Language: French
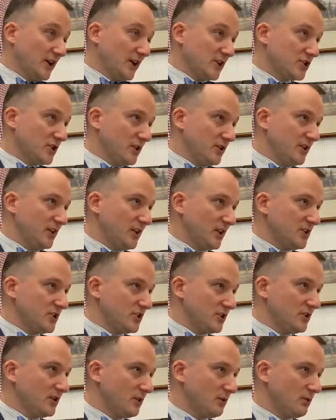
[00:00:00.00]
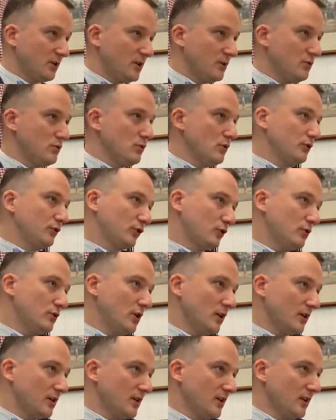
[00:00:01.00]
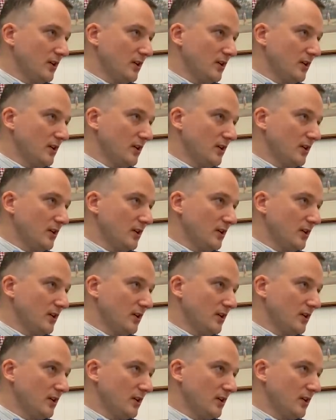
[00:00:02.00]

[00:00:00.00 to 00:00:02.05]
jeune et tu as des jeunes qui ont un goût old school.